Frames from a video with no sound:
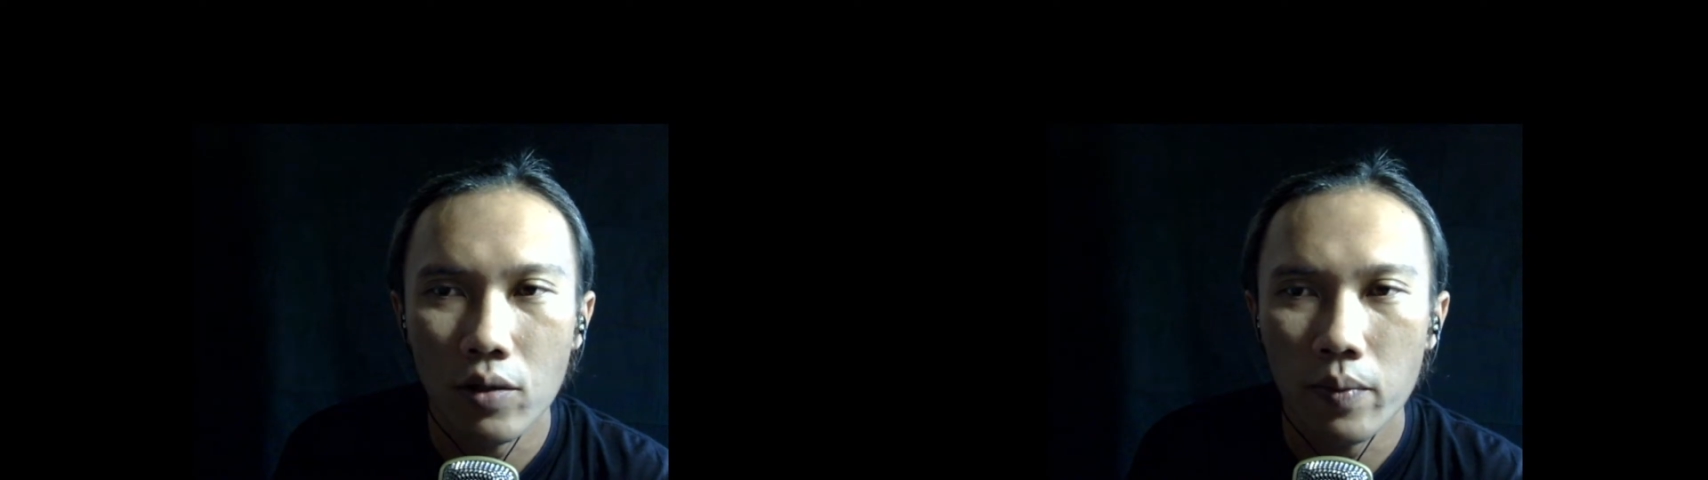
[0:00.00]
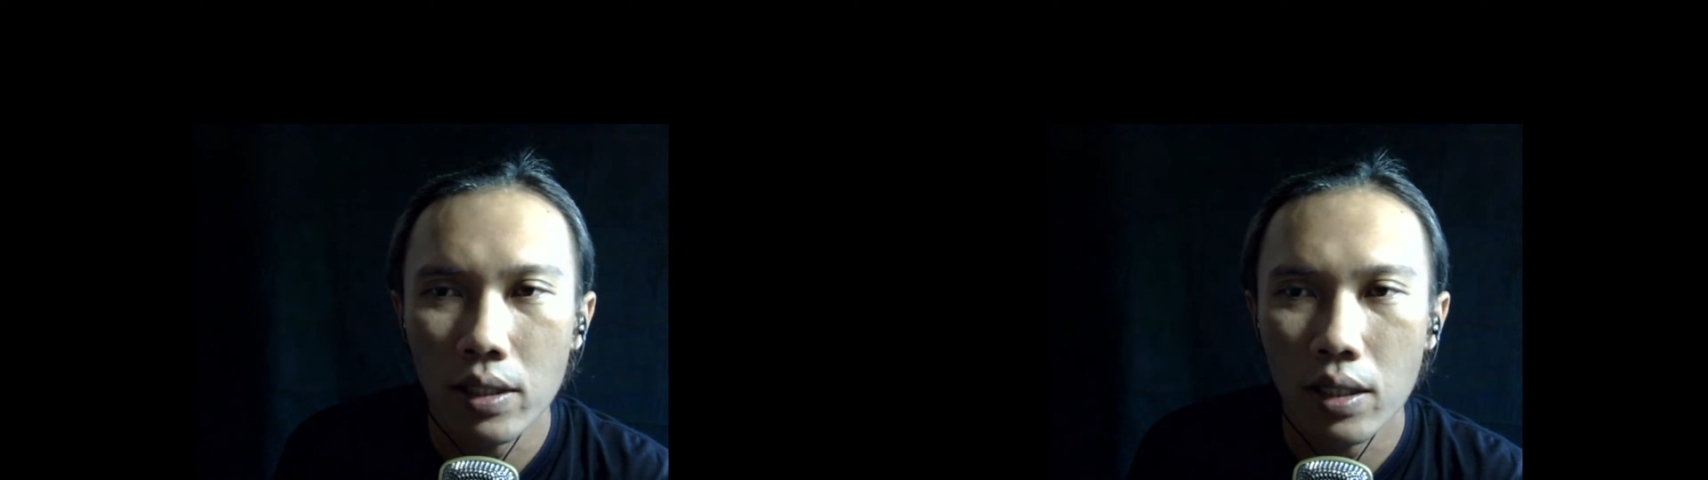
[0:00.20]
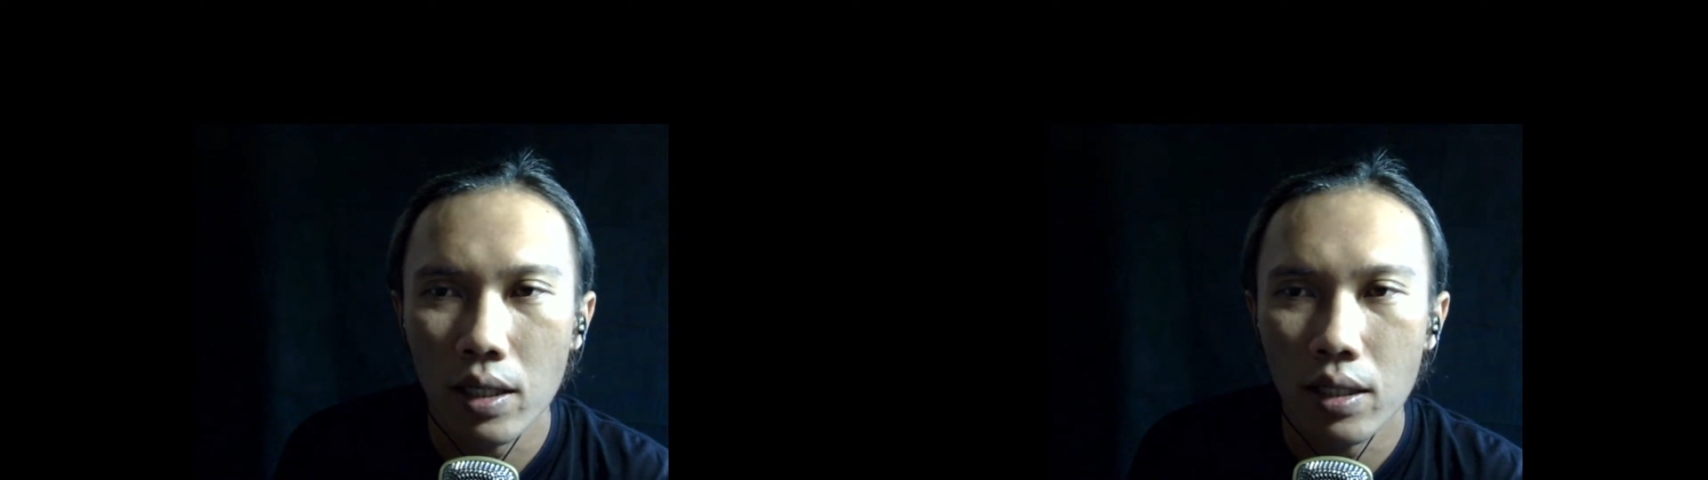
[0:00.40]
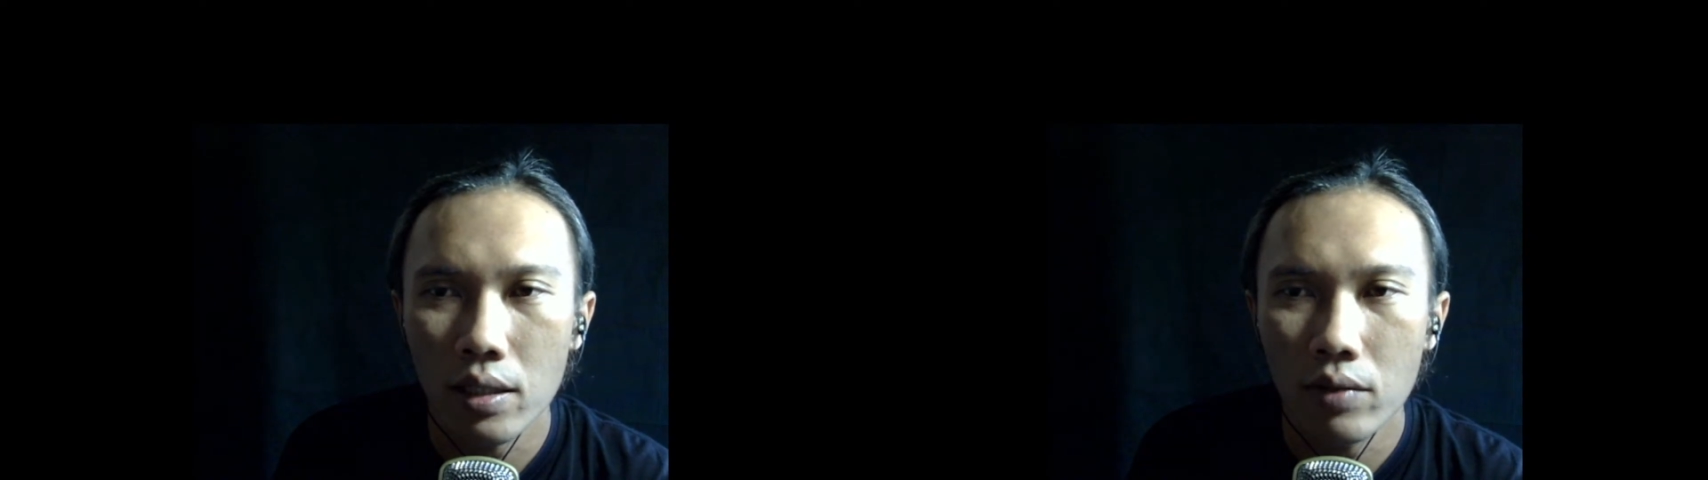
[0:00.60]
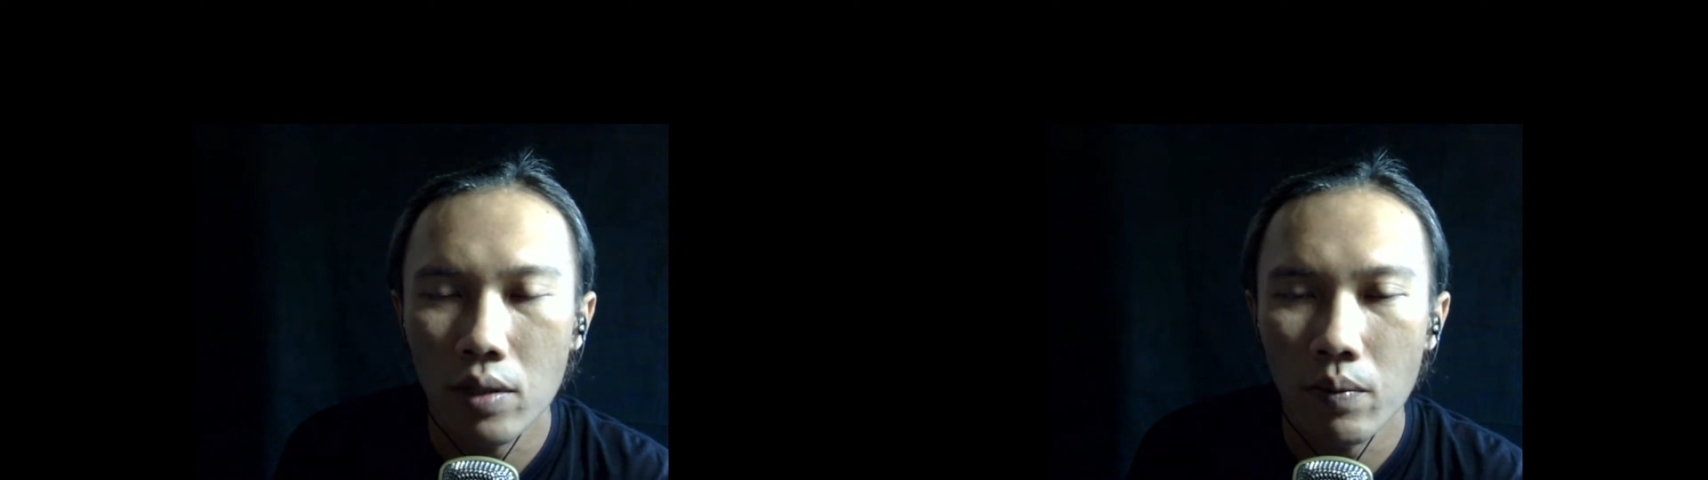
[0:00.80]
komentar kalian
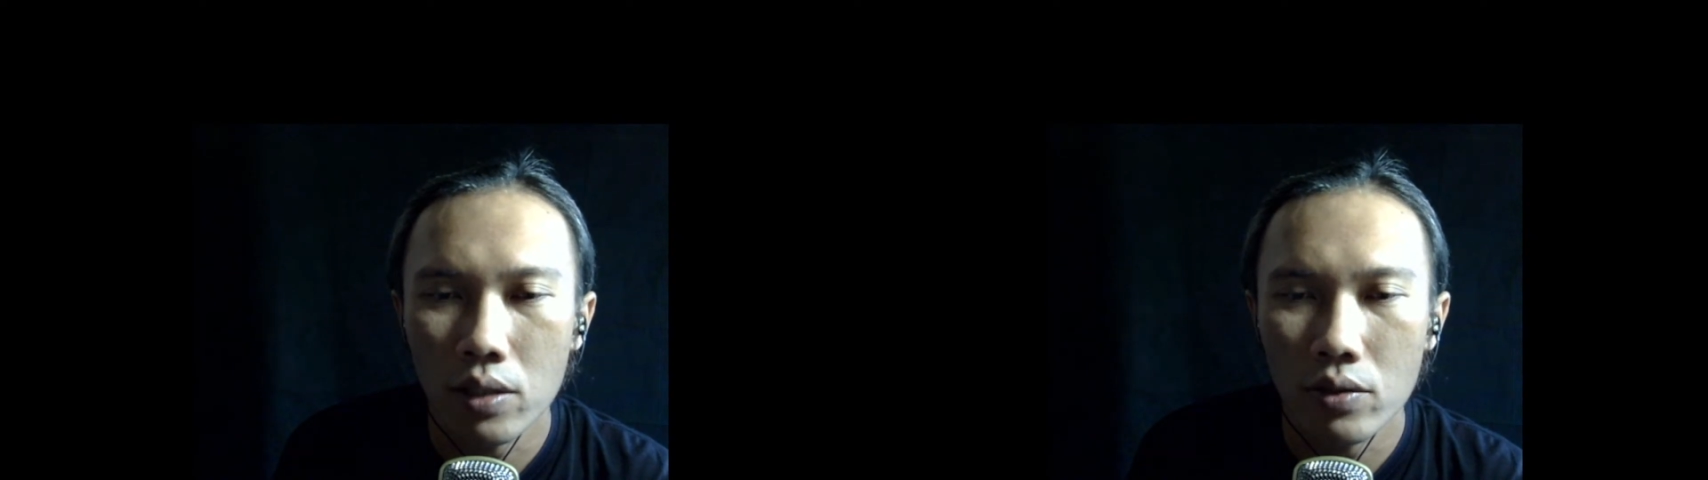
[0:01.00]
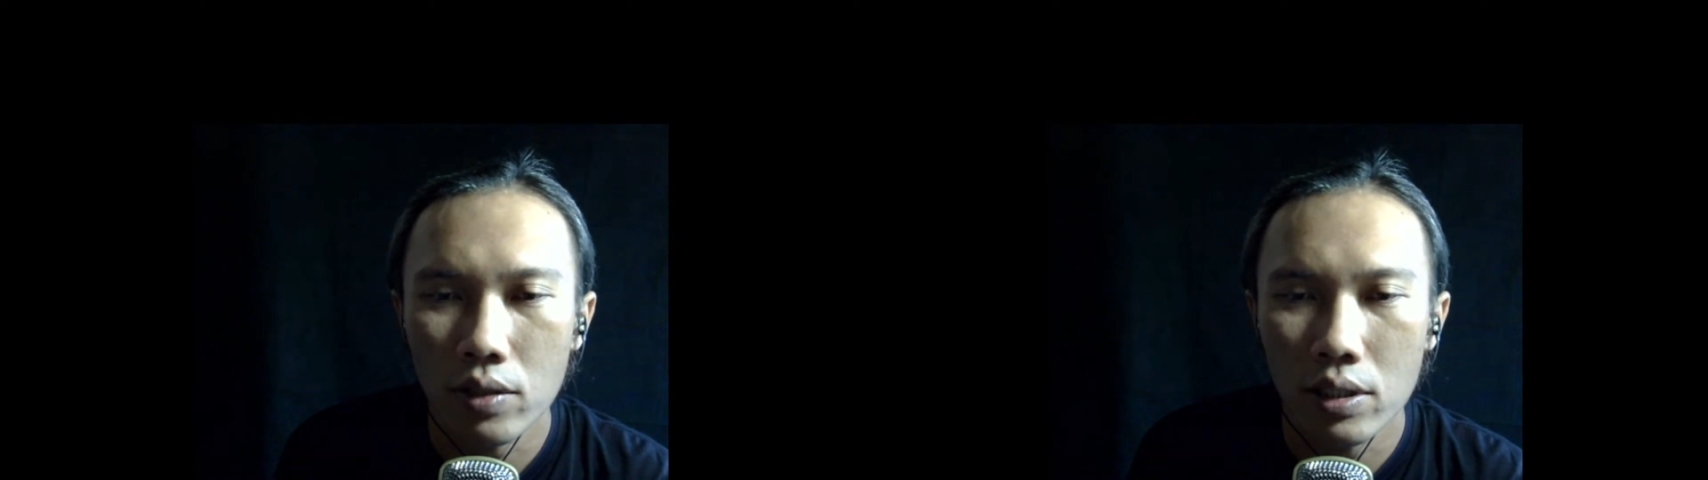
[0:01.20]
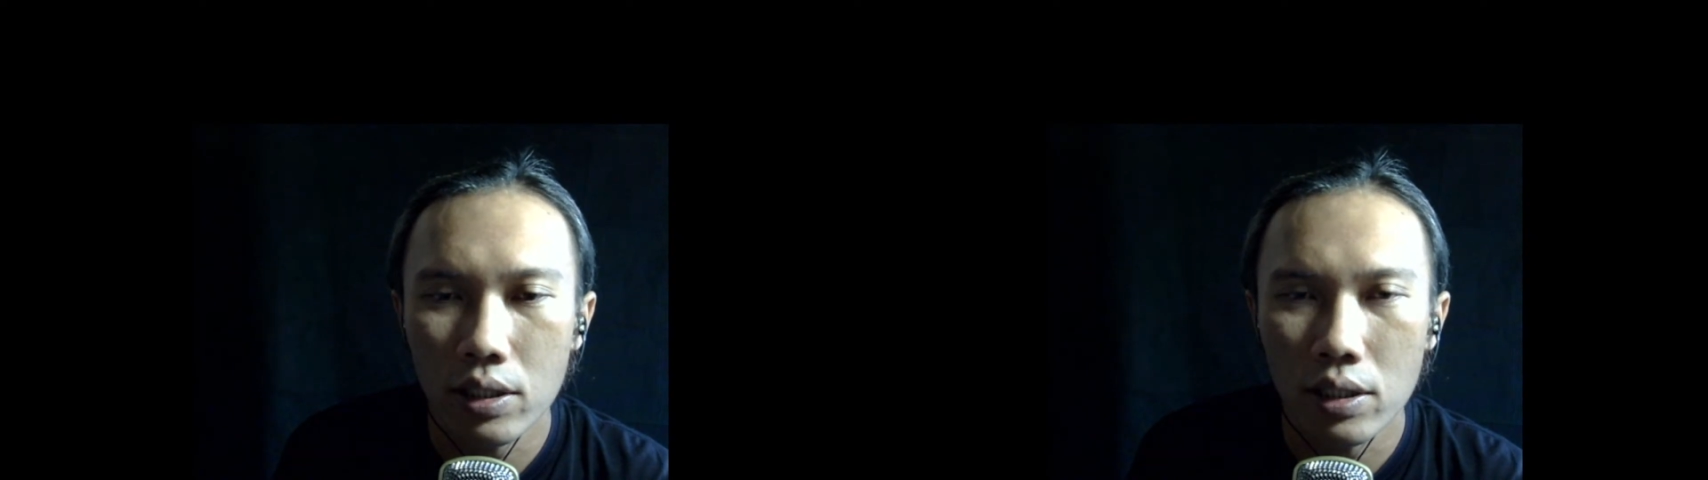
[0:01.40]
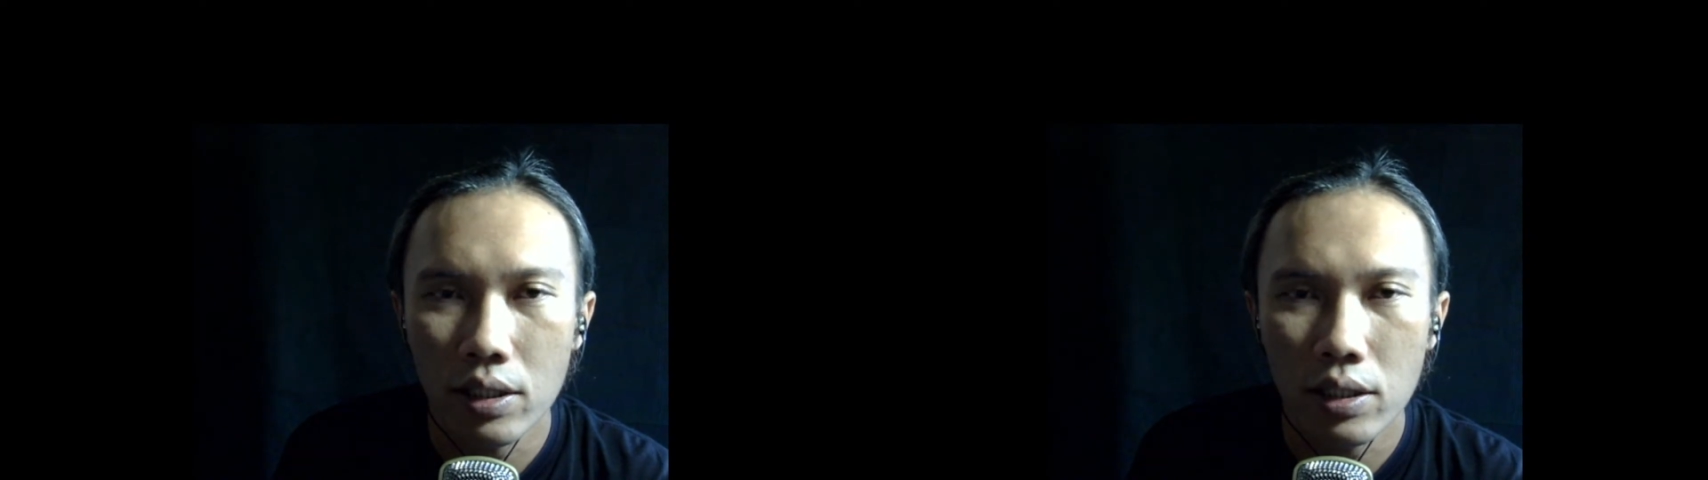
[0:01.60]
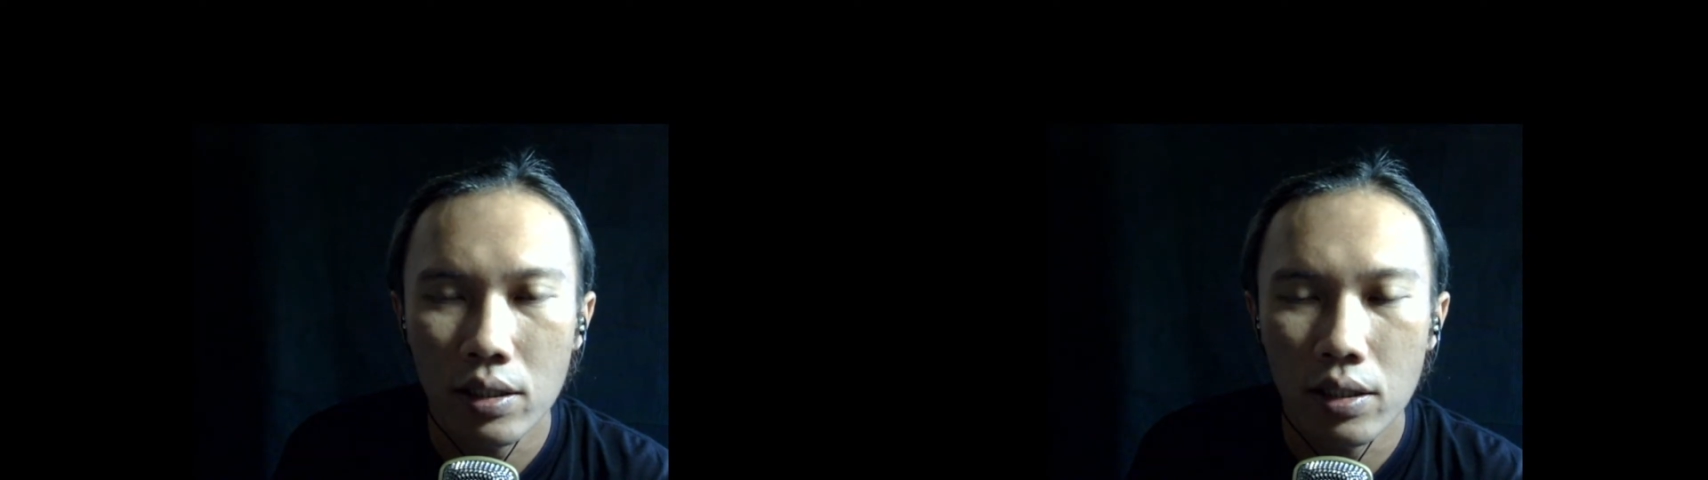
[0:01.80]
yang udah masuk di sini